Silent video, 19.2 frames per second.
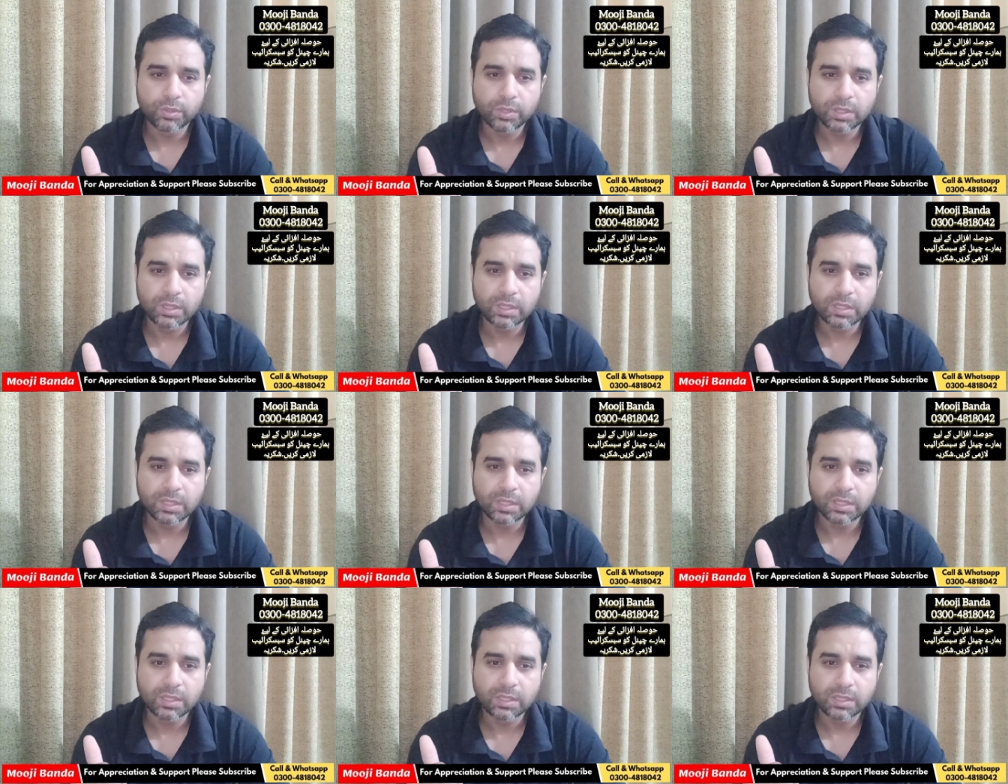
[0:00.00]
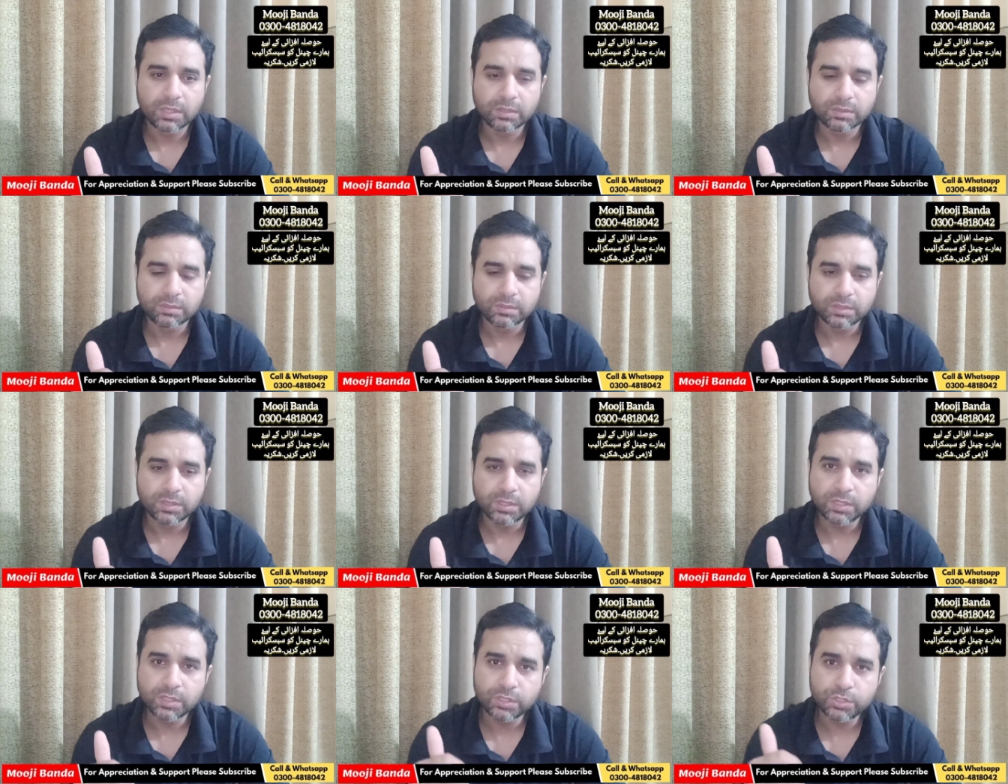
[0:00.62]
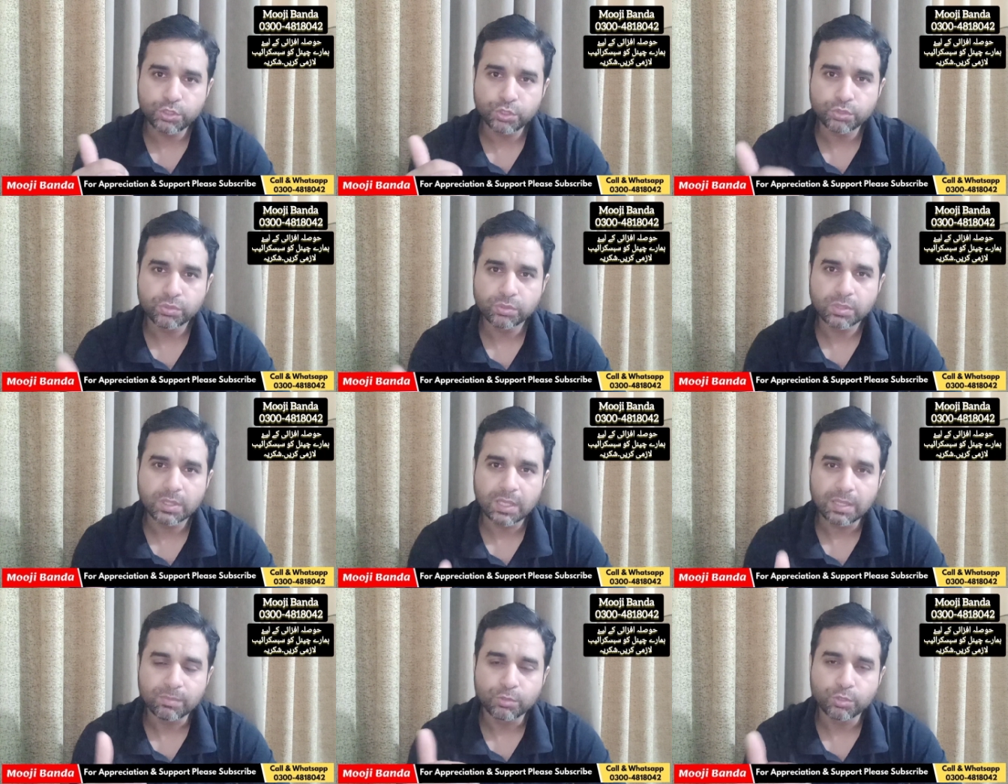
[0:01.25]
आ, इन चीज़ों
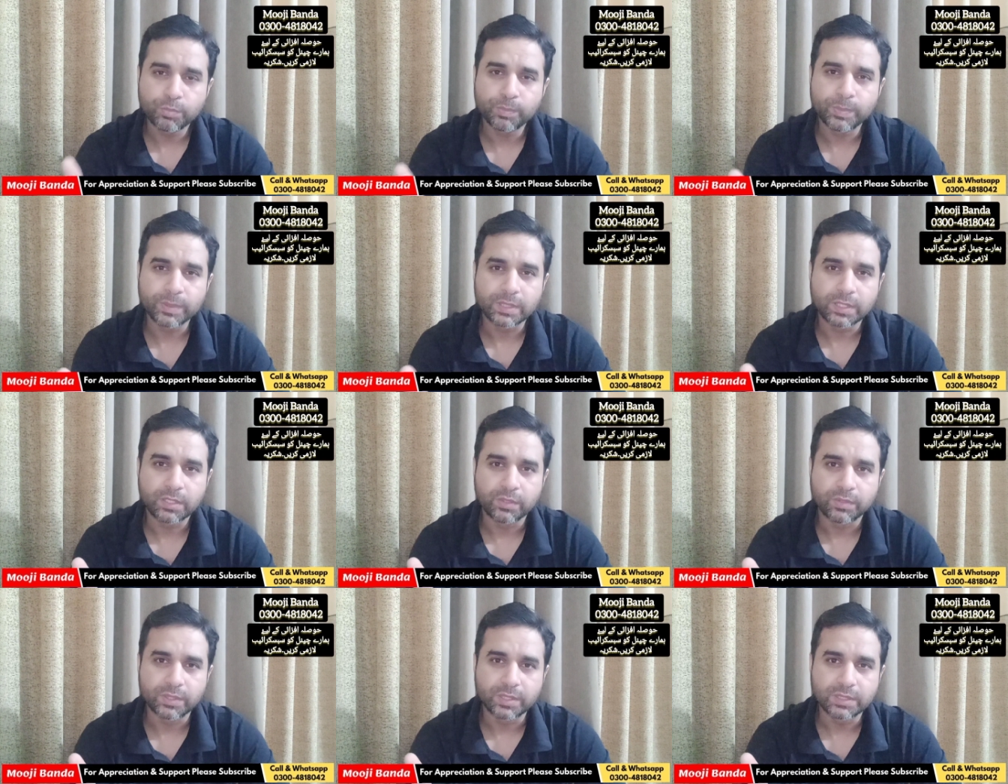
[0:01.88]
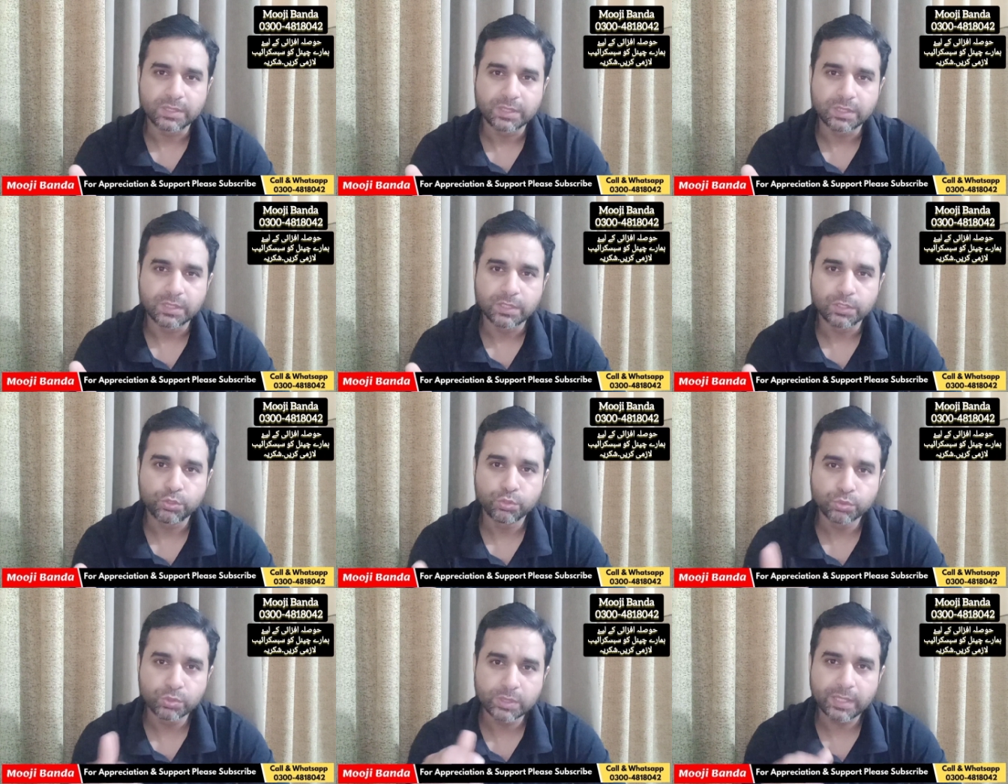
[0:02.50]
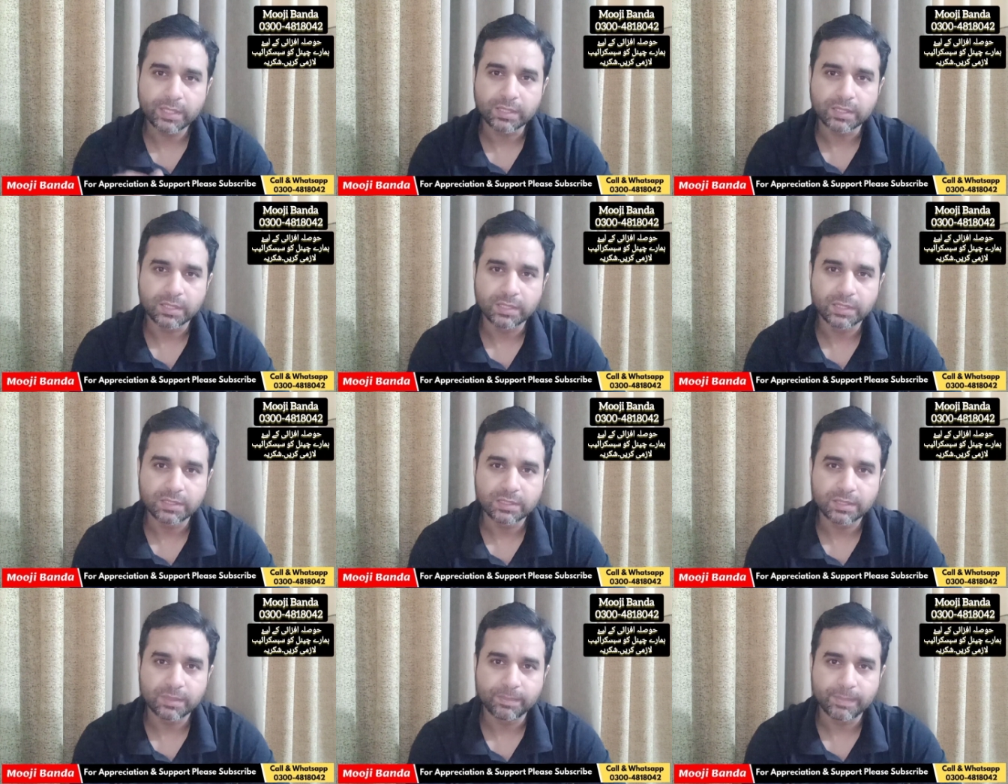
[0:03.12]
का आपको पता होना चाहिए चूज़ा
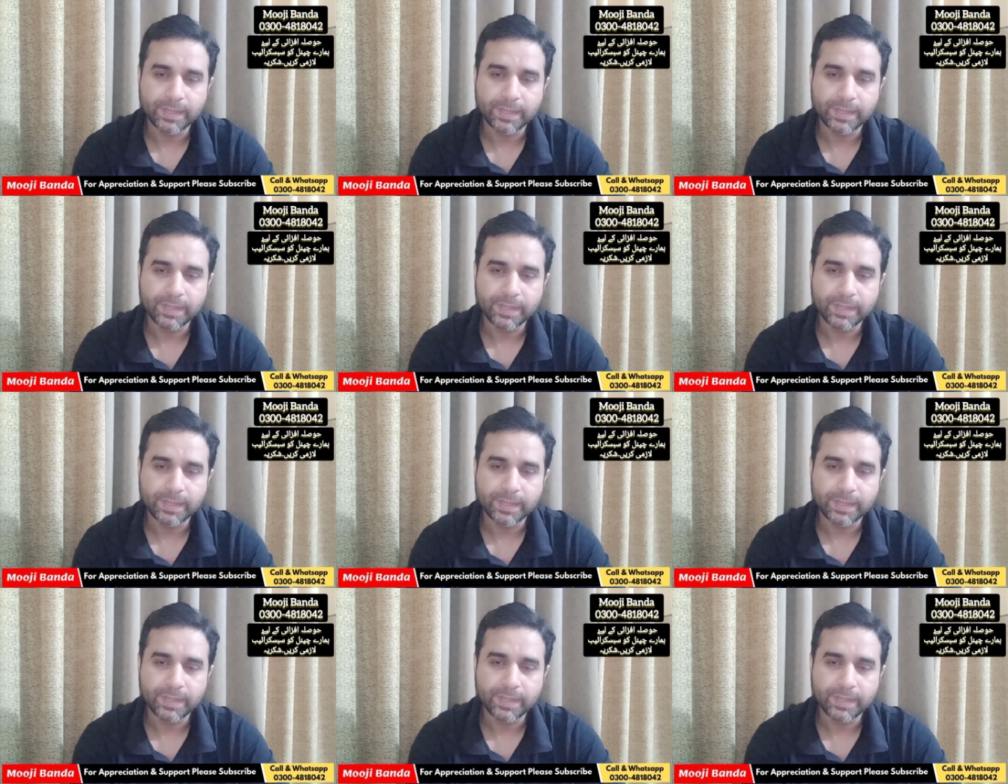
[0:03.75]
रखने से